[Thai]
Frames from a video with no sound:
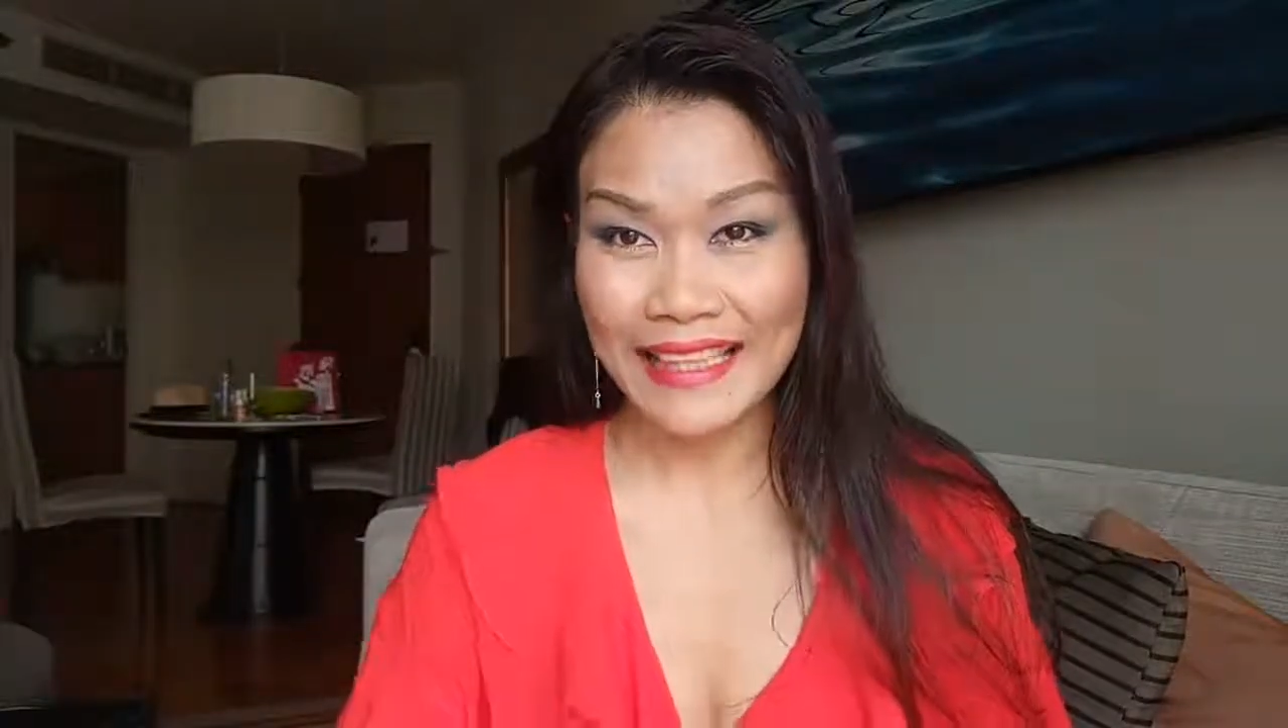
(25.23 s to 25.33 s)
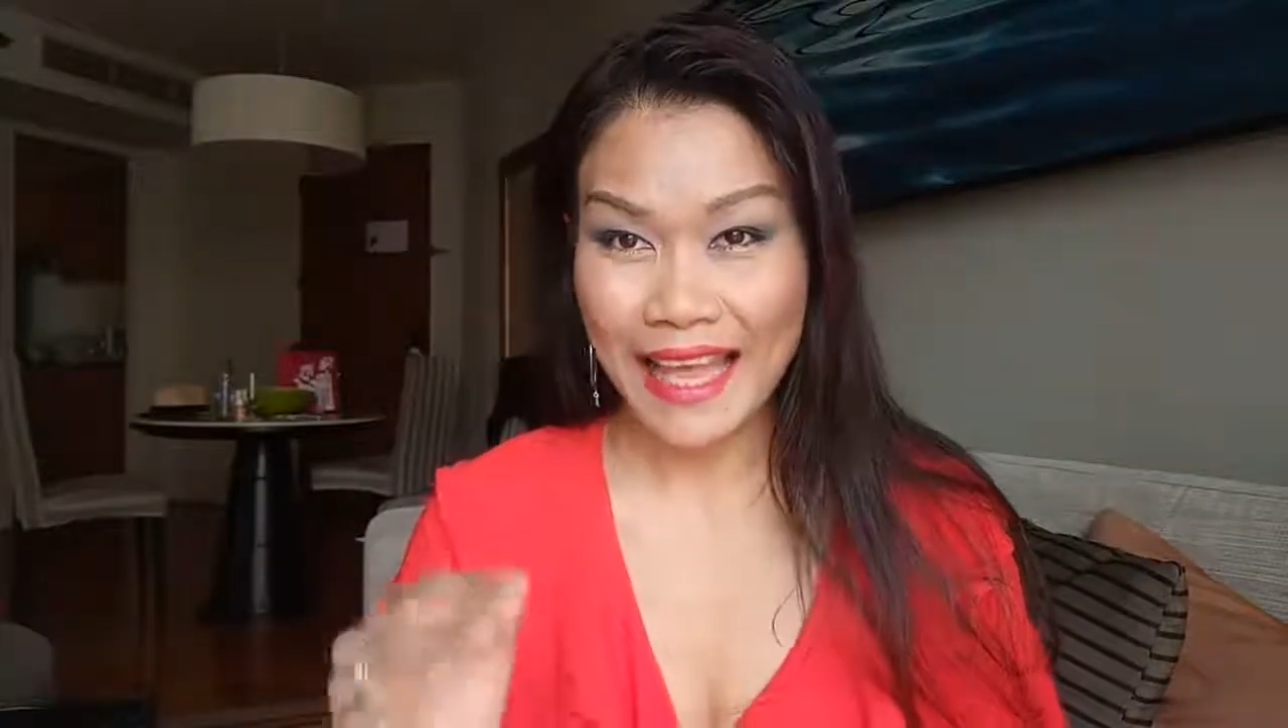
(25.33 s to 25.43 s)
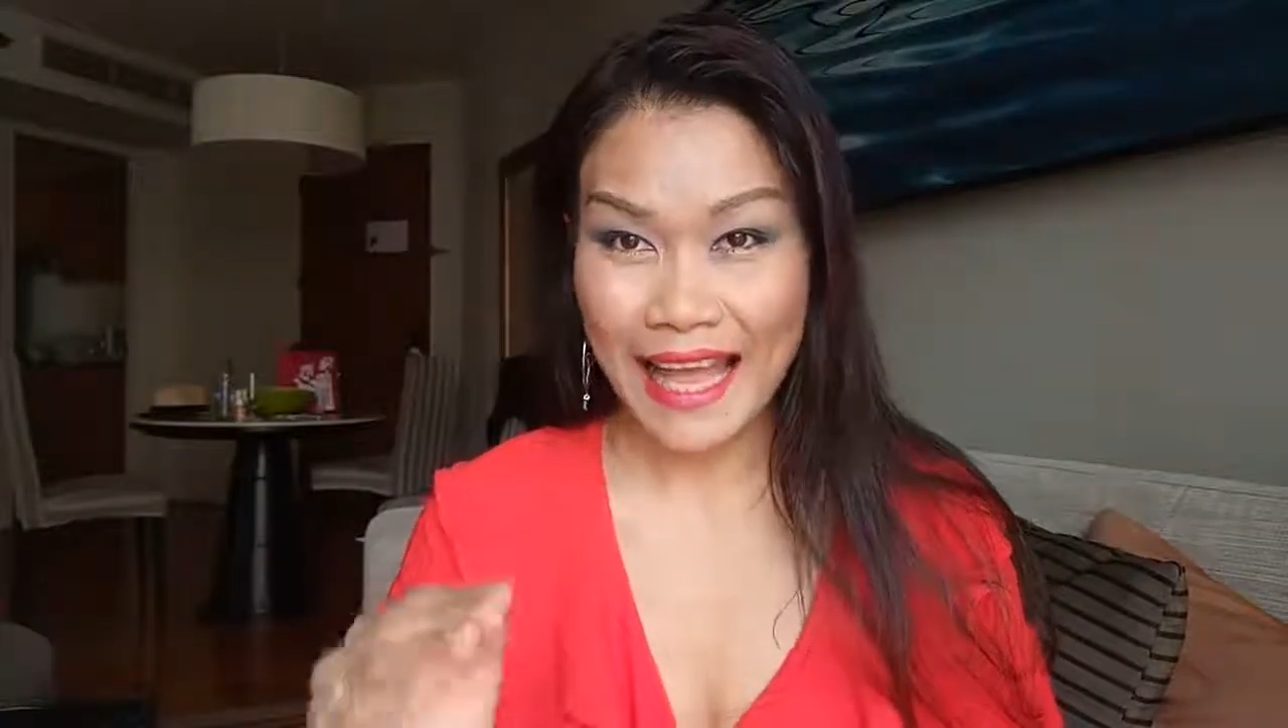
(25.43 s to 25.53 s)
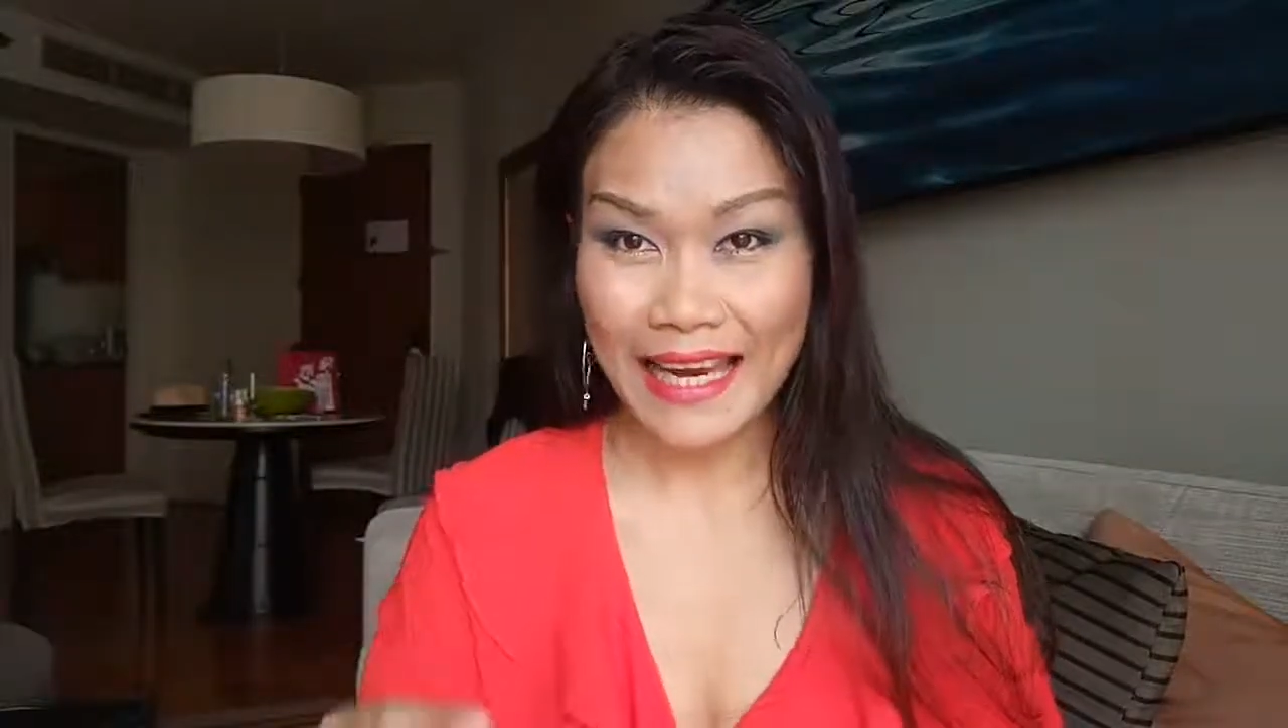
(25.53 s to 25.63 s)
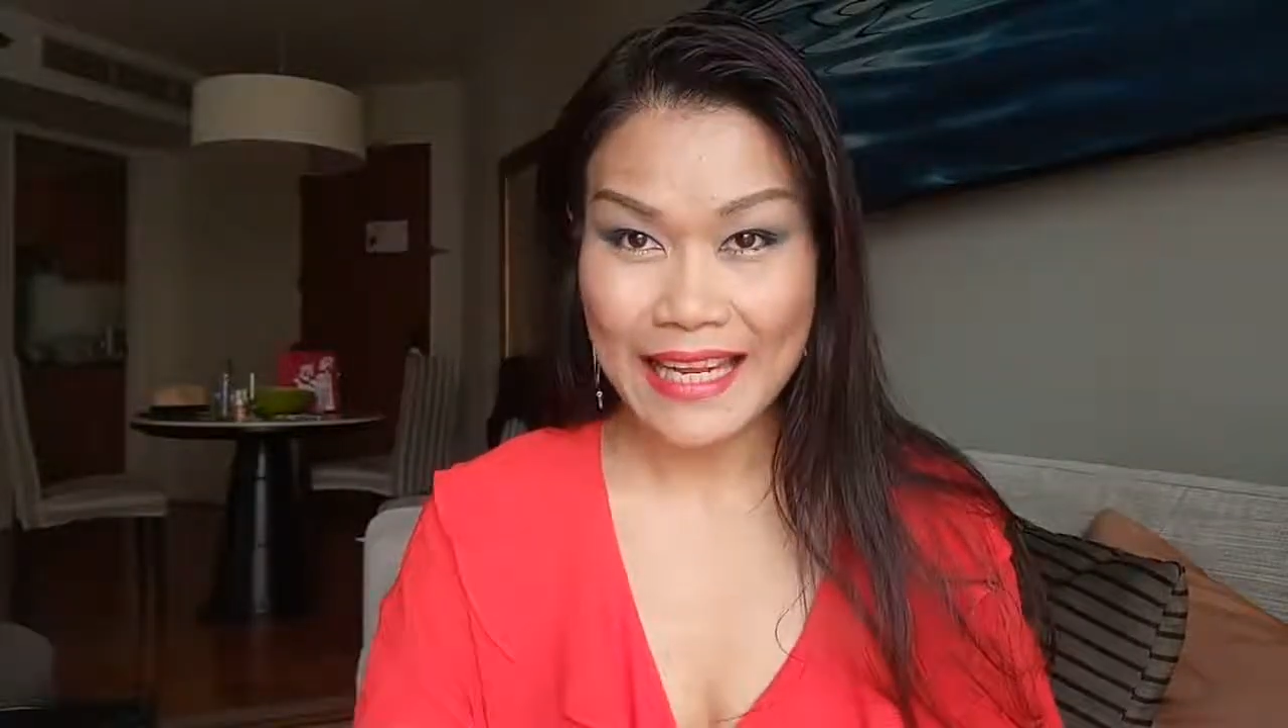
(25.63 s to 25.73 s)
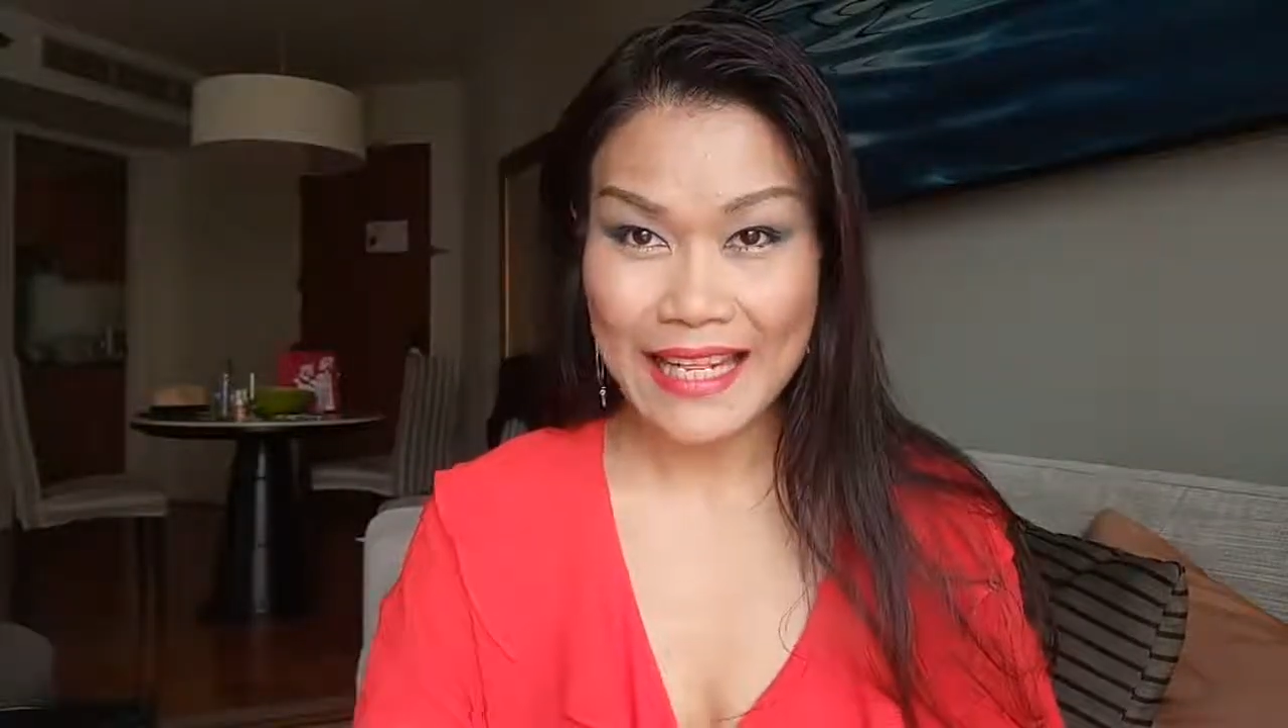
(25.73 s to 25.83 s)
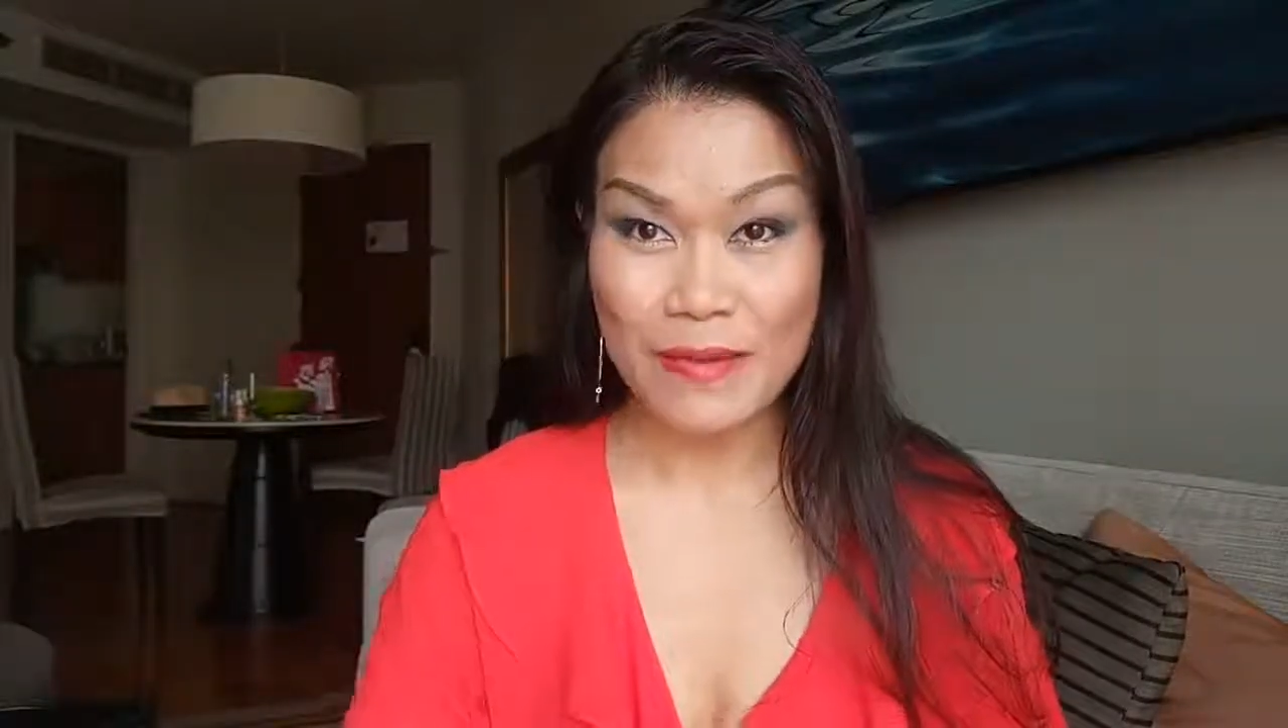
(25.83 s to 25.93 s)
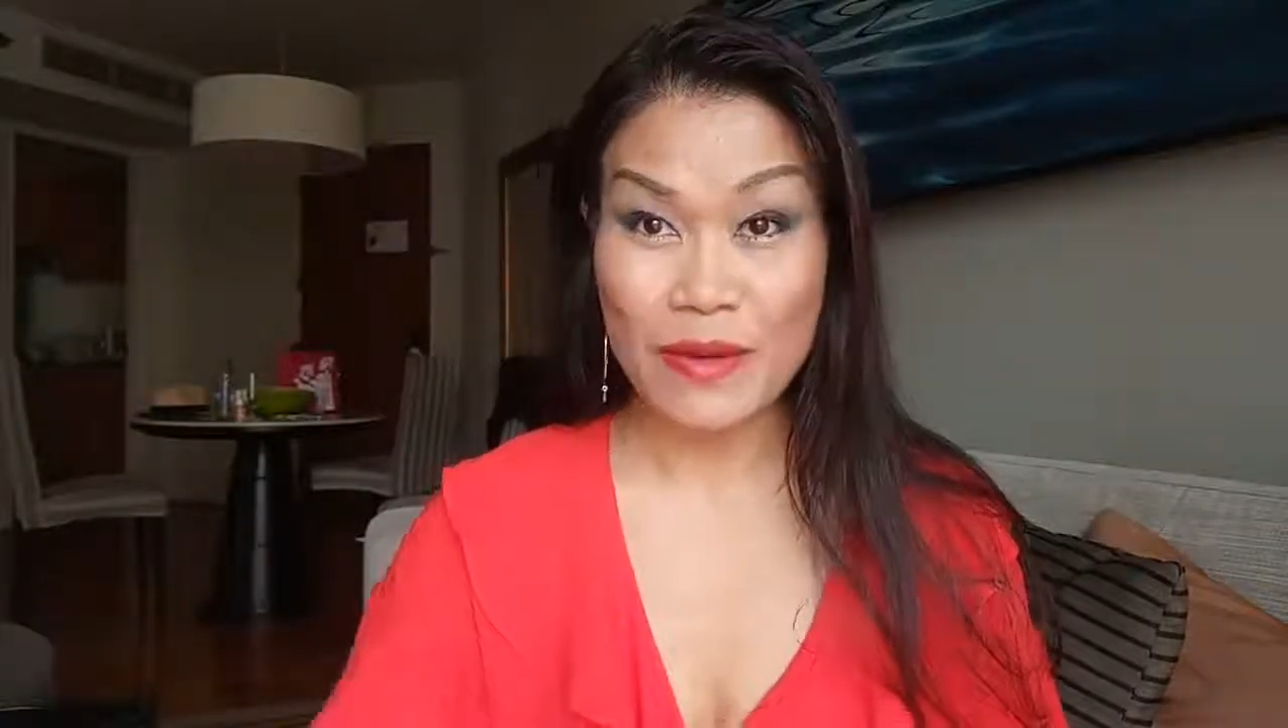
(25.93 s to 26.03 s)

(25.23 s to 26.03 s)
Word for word: ท่านี้